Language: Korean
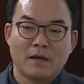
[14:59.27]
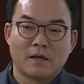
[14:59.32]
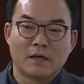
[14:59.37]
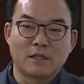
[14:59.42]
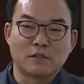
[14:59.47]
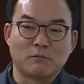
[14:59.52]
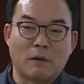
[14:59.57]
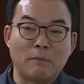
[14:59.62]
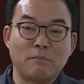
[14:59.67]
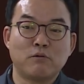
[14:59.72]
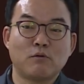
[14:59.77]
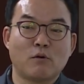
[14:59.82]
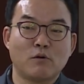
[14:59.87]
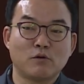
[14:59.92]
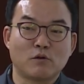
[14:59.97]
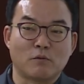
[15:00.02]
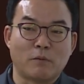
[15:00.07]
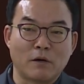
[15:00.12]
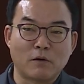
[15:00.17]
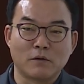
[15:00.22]
그래서
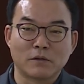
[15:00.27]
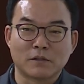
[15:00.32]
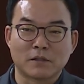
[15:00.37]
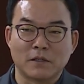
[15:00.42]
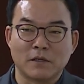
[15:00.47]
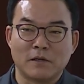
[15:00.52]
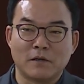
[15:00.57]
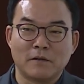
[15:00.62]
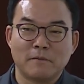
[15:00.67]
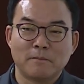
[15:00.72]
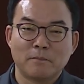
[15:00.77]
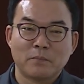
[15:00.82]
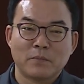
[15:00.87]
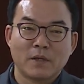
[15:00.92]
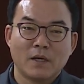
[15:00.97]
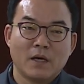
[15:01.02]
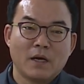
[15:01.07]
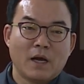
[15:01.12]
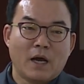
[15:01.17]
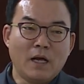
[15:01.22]
만프골드로 바꿨어요.
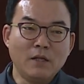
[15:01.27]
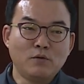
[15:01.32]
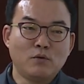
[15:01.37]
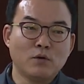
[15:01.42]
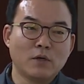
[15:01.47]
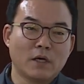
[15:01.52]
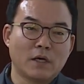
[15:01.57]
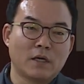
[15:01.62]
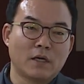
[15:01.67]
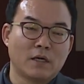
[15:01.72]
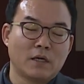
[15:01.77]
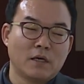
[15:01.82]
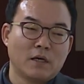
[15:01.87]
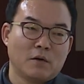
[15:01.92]
한 통에